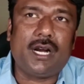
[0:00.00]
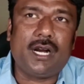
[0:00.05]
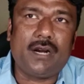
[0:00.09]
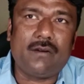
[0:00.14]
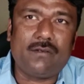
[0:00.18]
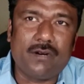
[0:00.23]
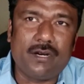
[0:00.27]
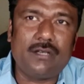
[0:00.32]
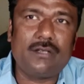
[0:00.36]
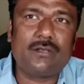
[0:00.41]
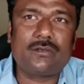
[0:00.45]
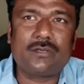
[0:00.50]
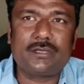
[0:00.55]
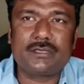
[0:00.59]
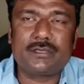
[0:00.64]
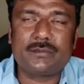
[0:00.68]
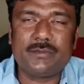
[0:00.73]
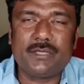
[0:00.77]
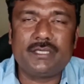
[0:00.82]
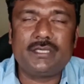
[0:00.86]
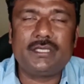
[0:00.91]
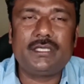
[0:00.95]
ఆ వాళ్ళు
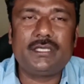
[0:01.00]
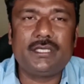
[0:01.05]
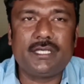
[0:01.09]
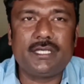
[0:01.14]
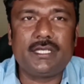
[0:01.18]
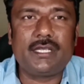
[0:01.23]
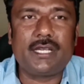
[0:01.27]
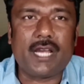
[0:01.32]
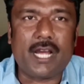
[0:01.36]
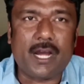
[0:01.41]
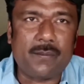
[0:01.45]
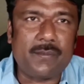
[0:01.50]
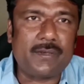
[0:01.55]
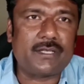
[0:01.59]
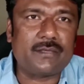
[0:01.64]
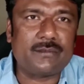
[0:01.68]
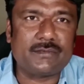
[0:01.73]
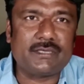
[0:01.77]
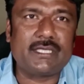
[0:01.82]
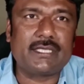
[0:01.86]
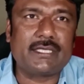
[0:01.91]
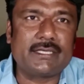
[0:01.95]
కొంతమంది దీన్ని
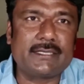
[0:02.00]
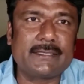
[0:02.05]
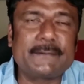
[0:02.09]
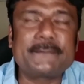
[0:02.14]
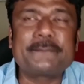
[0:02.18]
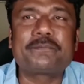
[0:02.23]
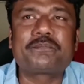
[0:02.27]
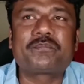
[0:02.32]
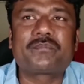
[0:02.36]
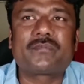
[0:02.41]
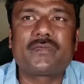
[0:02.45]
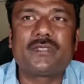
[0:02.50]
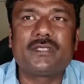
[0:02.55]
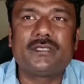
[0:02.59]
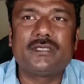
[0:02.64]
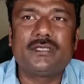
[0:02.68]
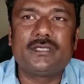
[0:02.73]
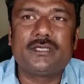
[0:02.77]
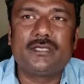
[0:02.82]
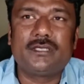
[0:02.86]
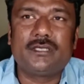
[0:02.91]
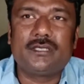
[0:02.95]
ఆపటం జరిగింది
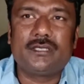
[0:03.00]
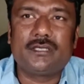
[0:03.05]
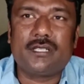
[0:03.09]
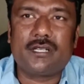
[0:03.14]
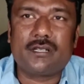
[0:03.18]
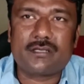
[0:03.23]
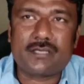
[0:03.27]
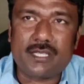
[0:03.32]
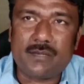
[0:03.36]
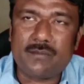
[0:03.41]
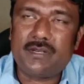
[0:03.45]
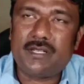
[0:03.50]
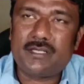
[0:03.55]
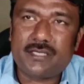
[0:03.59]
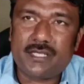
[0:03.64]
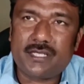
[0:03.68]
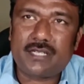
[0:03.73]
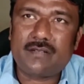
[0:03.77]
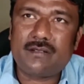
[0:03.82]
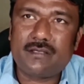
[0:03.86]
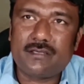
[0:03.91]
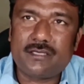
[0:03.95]
నాకు
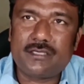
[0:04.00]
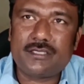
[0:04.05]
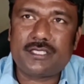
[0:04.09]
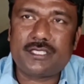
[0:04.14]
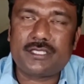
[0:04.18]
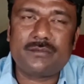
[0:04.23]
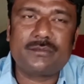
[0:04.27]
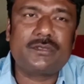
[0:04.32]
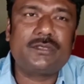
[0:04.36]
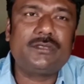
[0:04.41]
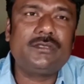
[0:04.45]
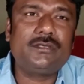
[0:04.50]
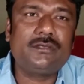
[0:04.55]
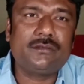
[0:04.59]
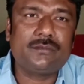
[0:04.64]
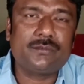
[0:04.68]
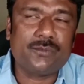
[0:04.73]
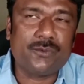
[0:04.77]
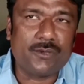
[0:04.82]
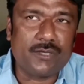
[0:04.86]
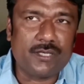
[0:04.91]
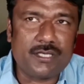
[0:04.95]
సమాచారం అందించడంతో
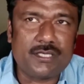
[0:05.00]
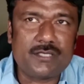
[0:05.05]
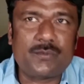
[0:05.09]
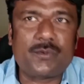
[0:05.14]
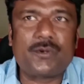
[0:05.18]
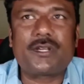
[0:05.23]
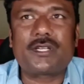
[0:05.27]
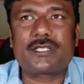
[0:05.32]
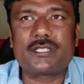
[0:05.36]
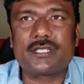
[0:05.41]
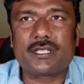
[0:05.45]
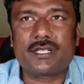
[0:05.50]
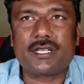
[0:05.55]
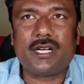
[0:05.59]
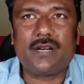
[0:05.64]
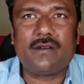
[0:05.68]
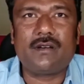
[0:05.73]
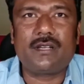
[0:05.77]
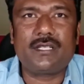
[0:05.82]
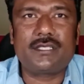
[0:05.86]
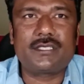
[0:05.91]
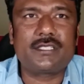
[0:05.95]
పోలీస్ ప్రొటెక్షన్
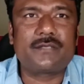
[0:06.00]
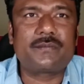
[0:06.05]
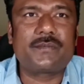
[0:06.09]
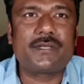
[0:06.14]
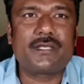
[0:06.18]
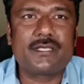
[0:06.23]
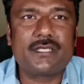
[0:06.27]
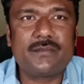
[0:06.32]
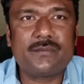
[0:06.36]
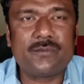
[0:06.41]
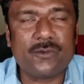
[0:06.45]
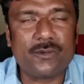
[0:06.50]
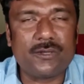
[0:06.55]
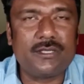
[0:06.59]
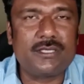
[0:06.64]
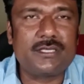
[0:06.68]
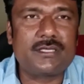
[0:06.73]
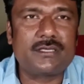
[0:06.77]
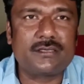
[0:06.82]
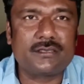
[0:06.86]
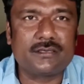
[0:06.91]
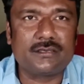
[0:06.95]
కావాలని చెప్పేసి
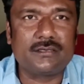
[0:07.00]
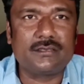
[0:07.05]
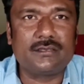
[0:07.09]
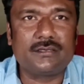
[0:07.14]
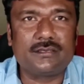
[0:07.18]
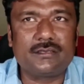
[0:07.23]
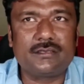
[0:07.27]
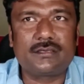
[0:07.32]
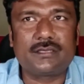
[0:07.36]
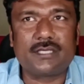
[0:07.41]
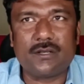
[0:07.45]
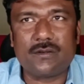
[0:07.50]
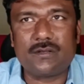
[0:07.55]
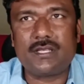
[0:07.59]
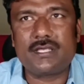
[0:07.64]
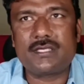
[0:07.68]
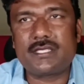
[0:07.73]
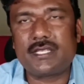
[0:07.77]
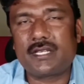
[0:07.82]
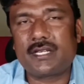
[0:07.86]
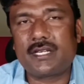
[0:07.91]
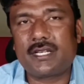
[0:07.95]
పోలీసు టౌన్
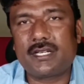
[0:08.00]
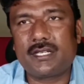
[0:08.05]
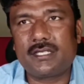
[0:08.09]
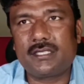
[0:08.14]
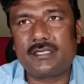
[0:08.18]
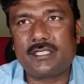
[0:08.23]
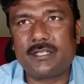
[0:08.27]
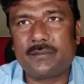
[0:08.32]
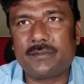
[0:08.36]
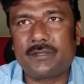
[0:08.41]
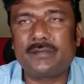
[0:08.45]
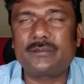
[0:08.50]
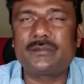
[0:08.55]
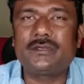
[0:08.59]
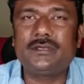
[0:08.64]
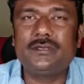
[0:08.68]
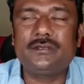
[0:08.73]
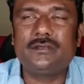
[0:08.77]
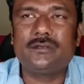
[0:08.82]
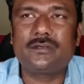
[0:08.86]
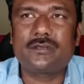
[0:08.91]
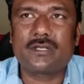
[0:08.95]
ఎస్ఐ గారిని చెప్పడంతో
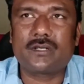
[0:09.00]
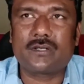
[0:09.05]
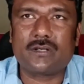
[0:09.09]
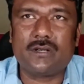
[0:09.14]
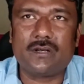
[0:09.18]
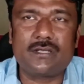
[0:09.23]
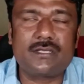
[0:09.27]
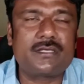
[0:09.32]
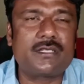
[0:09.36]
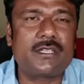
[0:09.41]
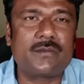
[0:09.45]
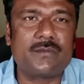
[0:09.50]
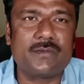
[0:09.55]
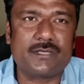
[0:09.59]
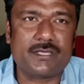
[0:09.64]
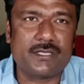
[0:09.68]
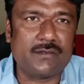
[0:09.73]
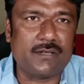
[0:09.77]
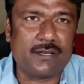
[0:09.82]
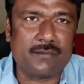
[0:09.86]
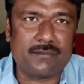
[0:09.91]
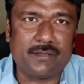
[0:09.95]
ఒక
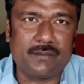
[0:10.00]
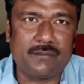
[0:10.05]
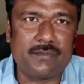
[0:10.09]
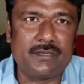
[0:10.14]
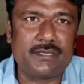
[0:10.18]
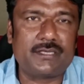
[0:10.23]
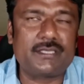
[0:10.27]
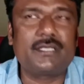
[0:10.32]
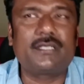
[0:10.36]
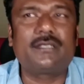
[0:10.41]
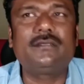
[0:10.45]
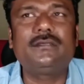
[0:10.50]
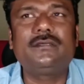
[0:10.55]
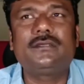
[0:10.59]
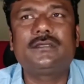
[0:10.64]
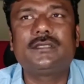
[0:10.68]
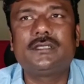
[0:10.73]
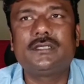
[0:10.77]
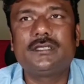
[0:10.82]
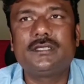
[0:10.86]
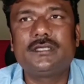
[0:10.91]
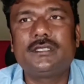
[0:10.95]
కానిస్టేబుల్స్ని వాళ్ళు పంపించారు
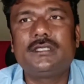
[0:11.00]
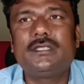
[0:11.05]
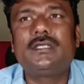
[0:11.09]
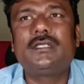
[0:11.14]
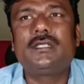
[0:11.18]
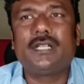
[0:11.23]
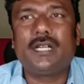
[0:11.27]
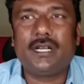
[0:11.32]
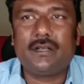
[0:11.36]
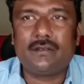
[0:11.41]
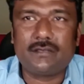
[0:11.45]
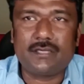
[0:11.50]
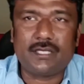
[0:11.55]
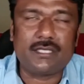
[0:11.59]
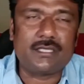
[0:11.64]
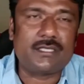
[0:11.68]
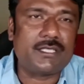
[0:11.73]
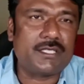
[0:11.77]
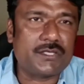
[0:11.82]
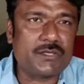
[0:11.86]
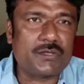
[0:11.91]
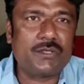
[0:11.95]
దాన్ని
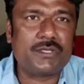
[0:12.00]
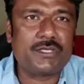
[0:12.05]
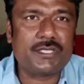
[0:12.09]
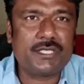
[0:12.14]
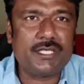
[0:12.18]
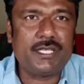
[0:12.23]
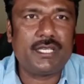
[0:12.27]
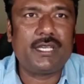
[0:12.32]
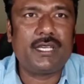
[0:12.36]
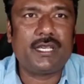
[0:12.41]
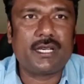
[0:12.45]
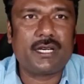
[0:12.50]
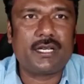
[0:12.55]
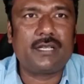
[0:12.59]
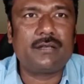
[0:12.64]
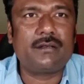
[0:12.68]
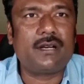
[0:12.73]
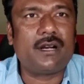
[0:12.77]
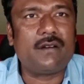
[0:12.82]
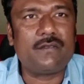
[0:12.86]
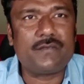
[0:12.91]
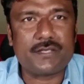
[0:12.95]
తీసుకొచ్చి ఇక్కడ
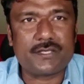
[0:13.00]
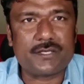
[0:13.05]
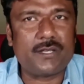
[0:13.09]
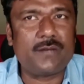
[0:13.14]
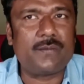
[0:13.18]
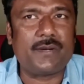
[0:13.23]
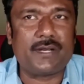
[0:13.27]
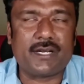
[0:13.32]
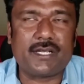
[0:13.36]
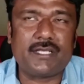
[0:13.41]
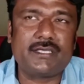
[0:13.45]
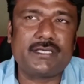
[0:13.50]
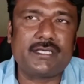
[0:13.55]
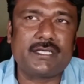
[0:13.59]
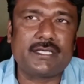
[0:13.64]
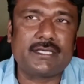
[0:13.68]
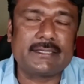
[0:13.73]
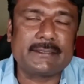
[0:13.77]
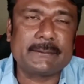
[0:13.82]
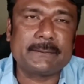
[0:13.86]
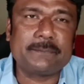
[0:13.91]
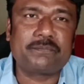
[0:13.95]
ఆఫీస్లో పెట్టడం
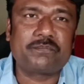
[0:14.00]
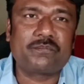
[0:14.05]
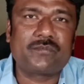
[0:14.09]
జరిగింది